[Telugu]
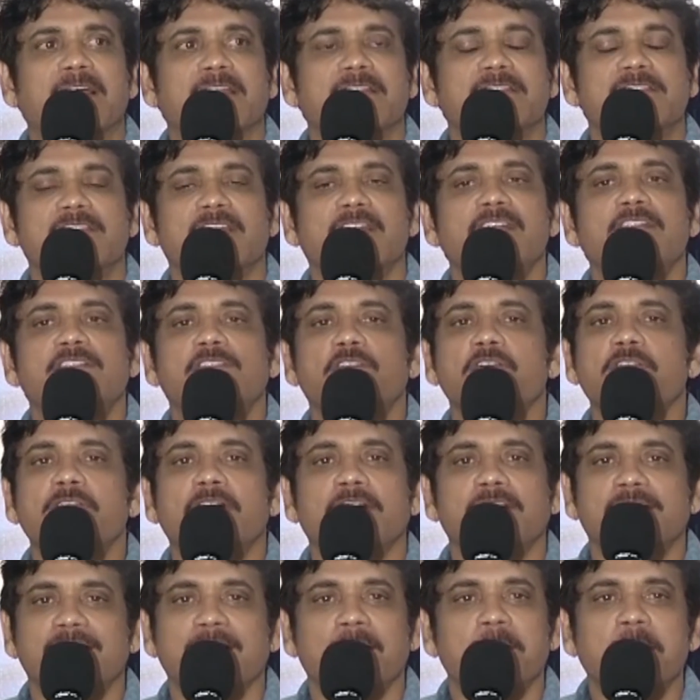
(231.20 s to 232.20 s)
రిజల్ట్తో
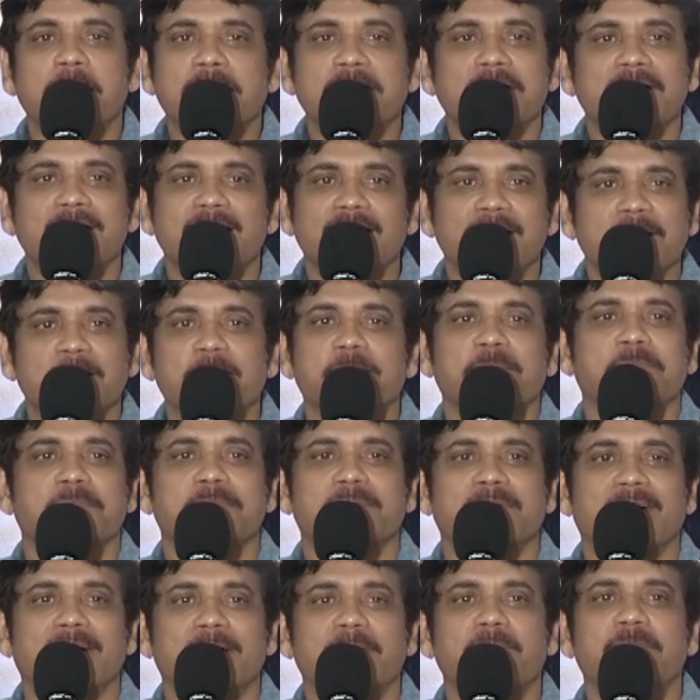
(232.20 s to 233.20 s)
నాకు సంబంధం లేదు
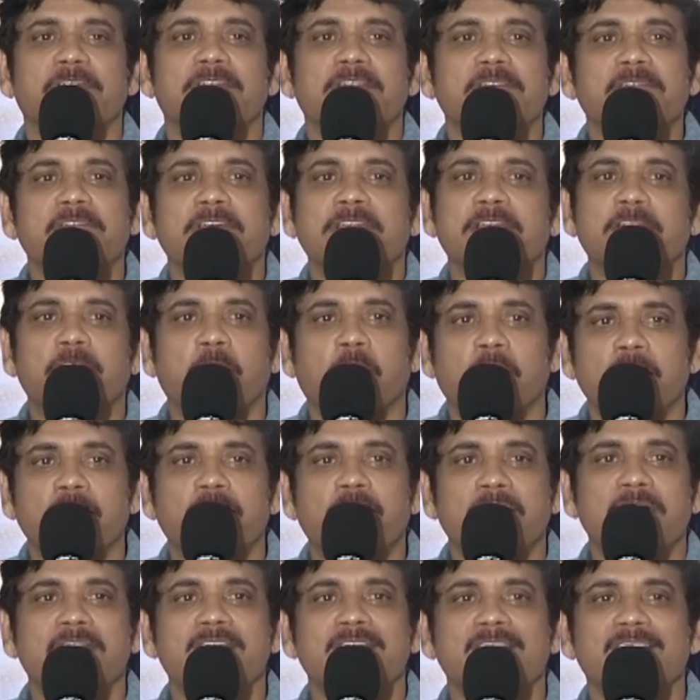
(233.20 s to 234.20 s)
ఐఎమ్ వెరీ వెరీ
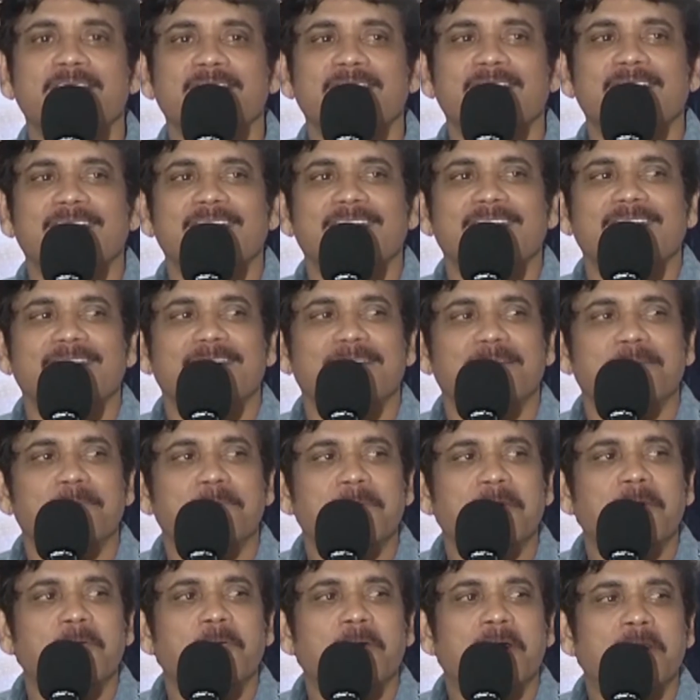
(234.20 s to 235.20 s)
కాన్ఫిడెంట్
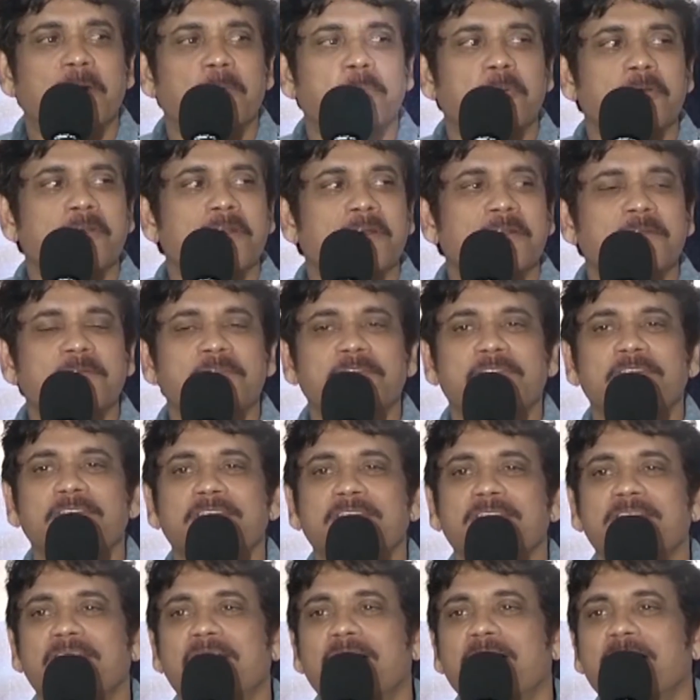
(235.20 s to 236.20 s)
మేము అన్నపూర్ణ నుంచి
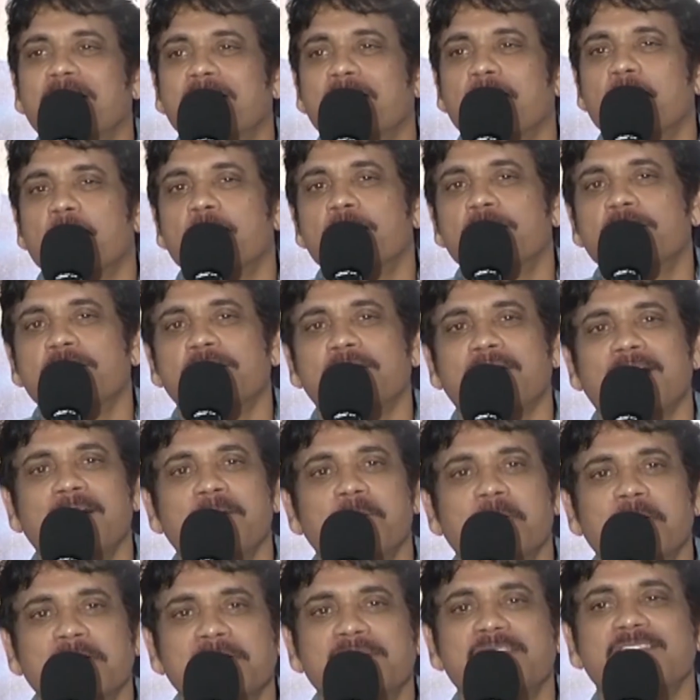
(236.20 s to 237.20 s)
రా రాహుల్తో చాలా
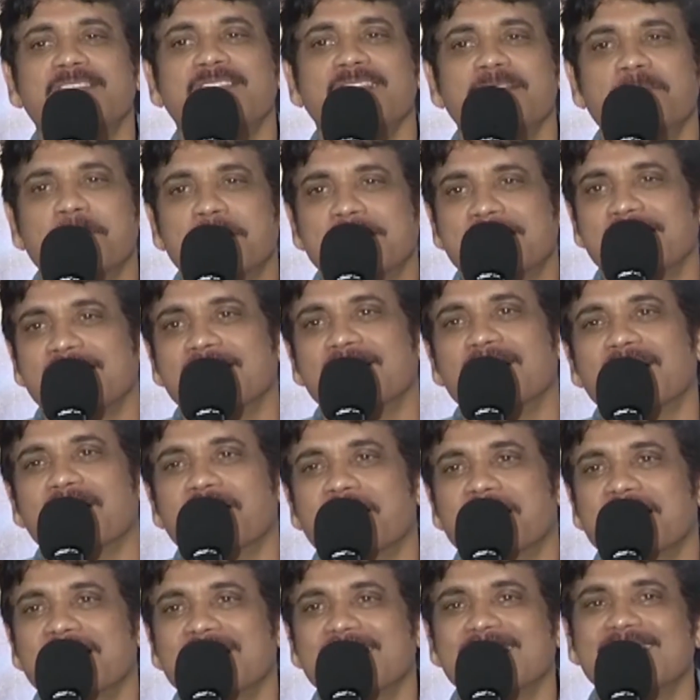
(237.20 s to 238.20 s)
మంచి సినిమా
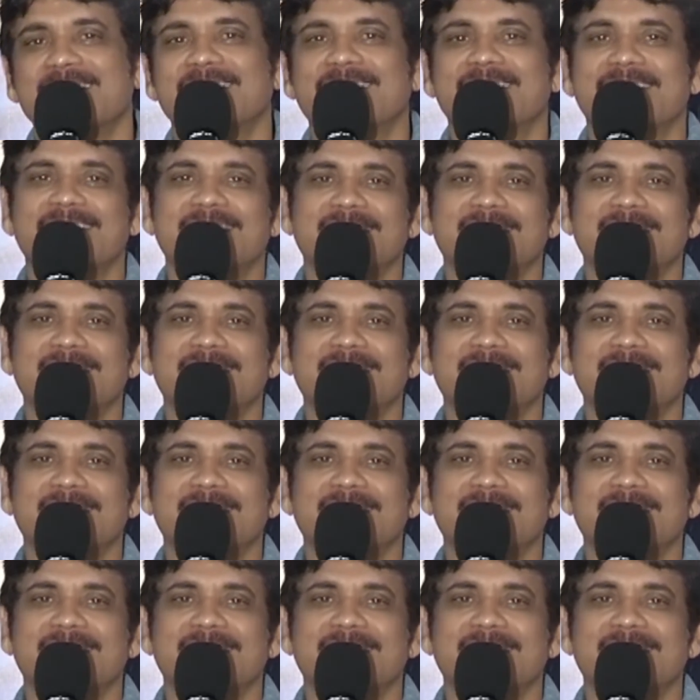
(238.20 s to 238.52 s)
తీయగలమని